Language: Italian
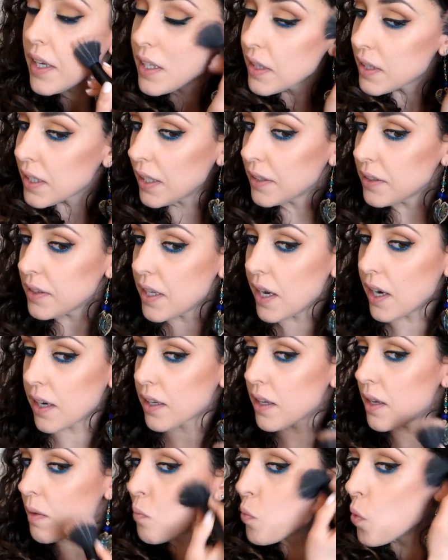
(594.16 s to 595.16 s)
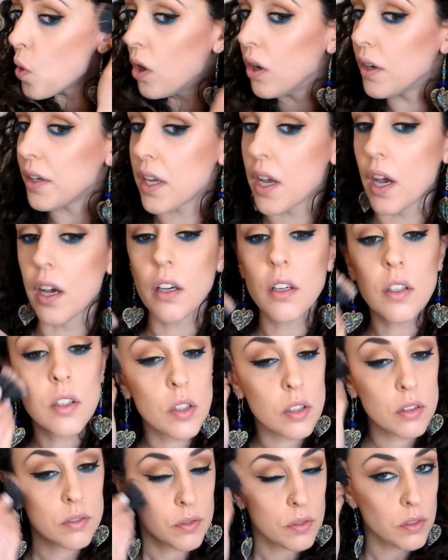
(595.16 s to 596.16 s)
e tanti anche buoni,
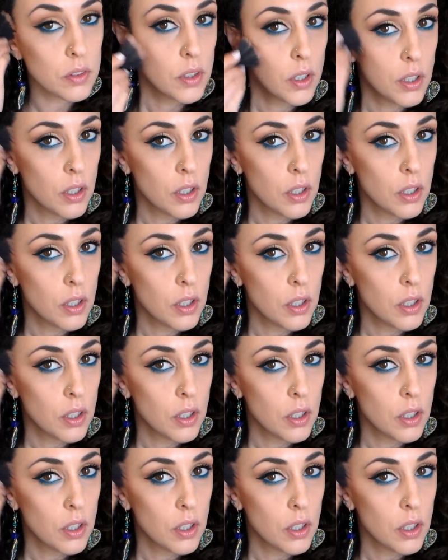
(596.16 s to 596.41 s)
ecco.